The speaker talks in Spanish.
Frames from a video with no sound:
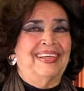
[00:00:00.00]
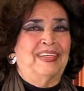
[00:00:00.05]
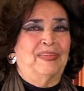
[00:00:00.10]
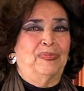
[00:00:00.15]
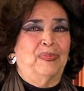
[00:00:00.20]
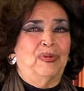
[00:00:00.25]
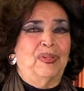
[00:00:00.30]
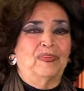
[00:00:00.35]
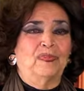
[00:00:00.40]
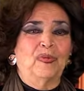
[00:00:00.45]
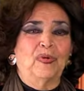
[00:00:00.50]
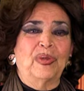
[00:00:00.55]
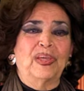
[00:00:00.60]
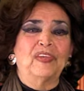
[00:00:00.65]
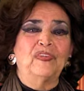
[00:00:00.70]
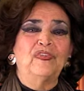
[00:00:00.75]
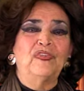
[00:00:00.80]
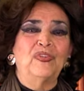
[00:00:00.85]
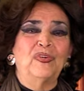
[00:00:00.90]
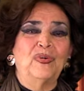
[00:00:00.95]
Es por eso
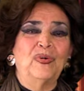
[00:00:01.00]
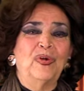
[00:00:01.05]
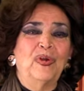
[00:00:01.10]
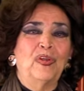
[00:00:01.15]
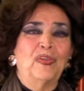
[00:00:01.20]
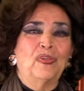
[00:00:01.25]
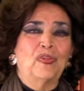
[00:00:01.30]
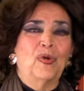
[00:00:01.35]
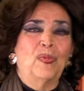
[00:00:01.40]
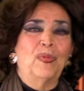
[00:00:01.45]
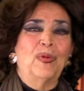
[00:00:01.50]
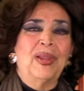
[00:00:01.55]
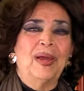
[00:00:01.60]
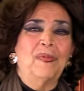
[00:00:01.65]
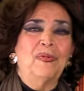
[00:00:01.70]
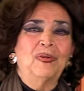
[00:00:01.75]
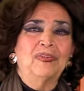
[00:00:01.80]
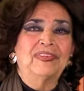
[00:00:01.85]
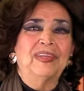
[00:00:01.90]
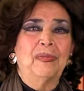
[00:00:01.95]
que yo tomo la
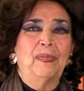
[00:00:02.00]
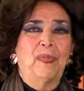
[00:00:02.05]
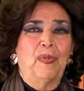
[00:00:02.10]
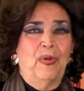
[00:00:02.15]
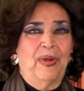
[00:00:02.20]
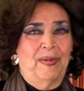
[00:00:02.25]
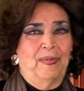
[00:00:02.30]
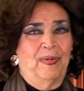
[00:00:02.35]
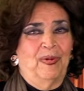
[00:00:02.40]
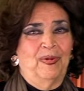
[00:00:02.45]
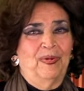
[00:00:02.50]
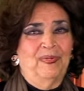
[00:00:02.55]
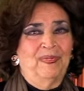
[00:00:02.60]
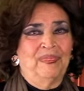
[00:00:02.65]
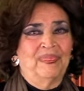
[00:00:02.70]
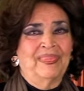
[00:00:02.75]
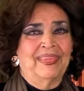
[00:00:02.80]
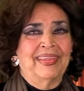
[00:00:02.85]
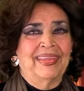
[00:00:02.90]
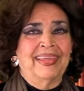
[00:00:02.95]
voz del pueblo,
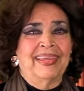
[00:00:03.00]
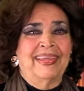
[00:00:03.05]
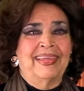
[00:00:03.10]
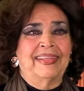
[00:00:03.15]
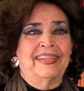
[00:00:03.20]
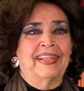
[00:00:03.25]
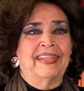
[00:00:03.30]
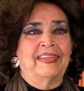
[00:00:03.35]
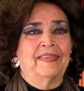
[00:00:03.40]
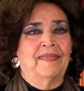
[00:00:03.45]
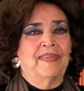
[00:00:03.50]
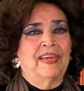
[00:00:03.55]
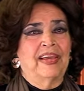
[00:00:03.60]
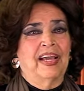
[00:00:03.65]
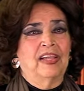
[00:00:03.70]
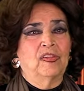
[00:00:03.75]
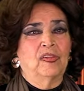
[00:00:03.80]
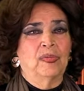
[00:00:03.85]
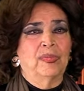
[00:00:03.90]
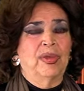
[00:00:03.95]

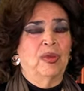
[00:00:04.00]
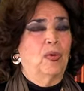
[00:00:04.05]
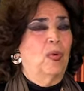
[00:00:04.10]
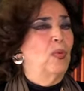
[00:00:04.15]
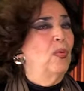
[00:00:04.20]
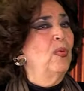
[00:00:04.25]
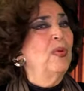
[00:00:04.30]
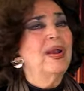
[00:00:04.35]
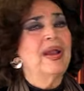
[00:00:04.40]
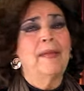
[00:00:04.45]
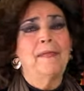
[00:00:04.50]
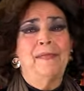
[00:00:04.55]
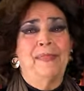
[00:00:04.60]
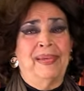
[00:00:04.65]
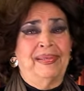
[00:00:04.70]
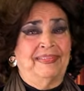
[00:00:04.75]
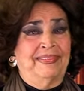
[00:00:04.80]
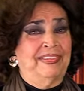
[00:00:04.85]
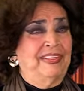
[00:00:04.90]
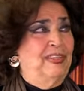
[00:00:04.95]
identificándome con un
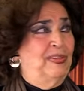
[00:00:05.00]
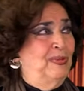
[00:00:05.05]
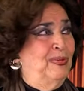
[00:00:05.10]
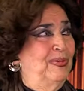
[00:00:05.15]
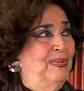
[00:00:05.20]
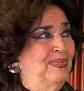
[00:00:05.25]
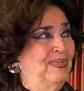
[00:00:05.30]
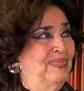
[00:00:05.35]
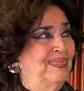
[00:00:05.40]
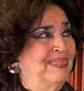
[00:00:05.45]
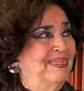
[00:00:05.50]
campesino